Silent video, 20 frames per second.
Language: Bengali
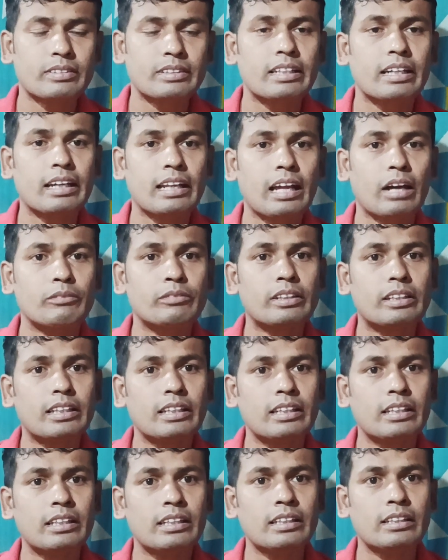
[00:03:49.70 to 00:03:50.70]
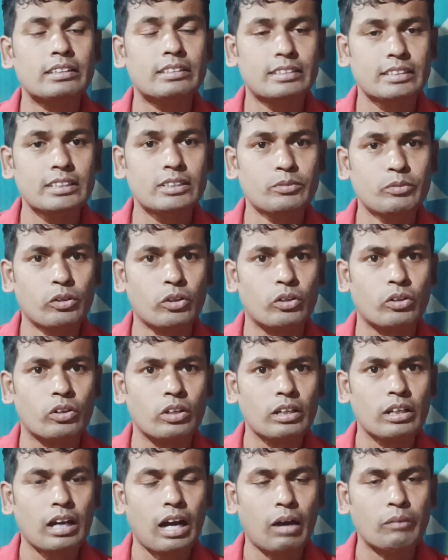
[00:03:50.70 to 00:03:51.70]
সেখানে আমি কি জিতবো
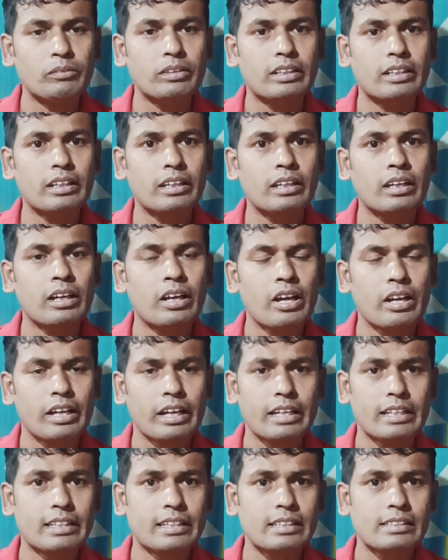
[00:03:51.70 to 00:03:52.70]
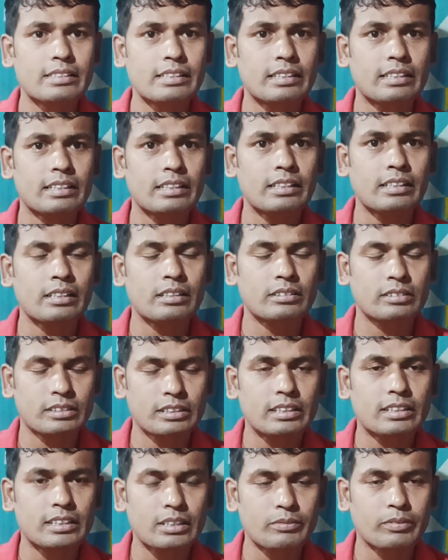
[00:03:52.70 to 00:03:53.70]
আমি কি এই কেসে কি
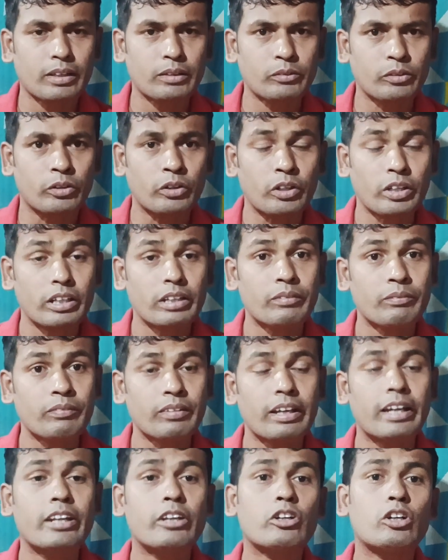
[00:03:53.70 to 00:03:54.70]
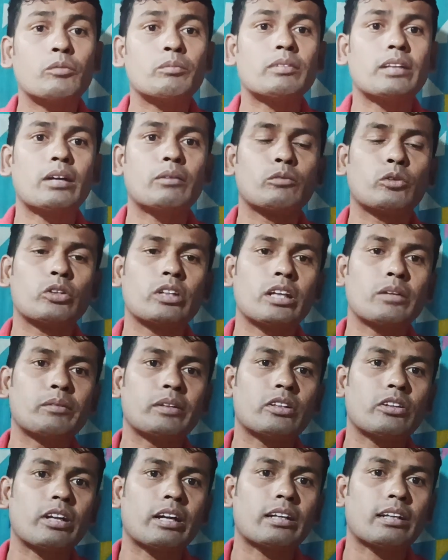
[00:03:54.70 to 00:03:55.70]
জিততে পারবো এরকম তার মনের
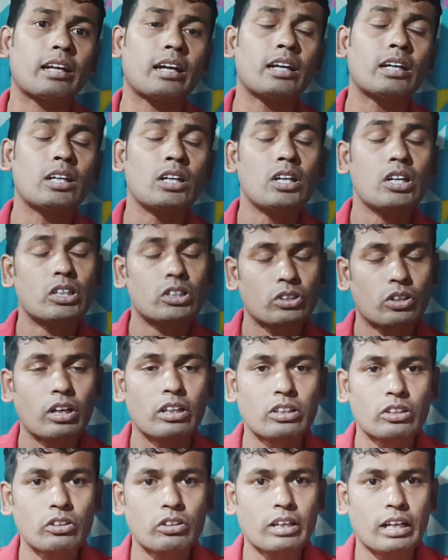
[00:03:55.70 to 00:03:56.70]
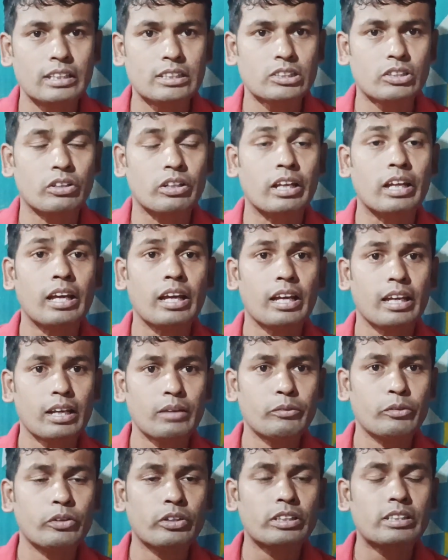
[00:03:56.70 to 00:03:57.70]
ভেতরে একটা সন্দেহ কাজ করে
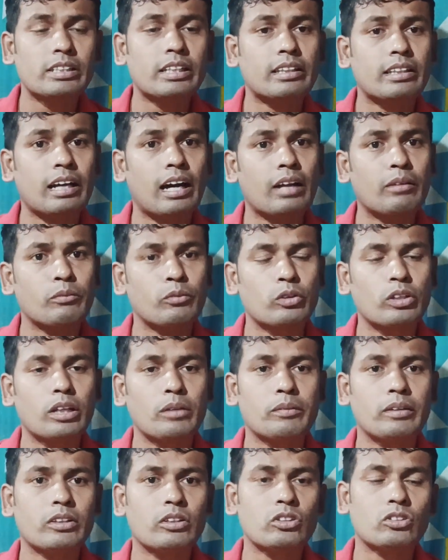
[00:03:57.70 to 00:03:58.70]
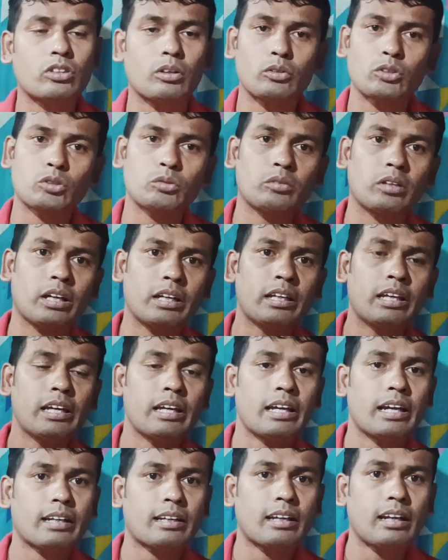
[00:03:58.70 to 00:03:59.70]
এবং তার মনের ভেতর সবসময়
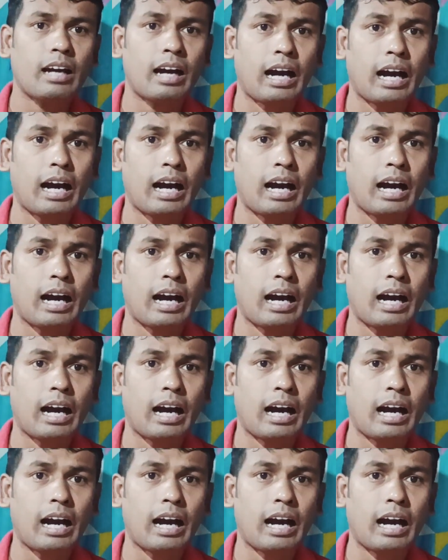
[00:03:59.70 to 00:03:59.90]
একটা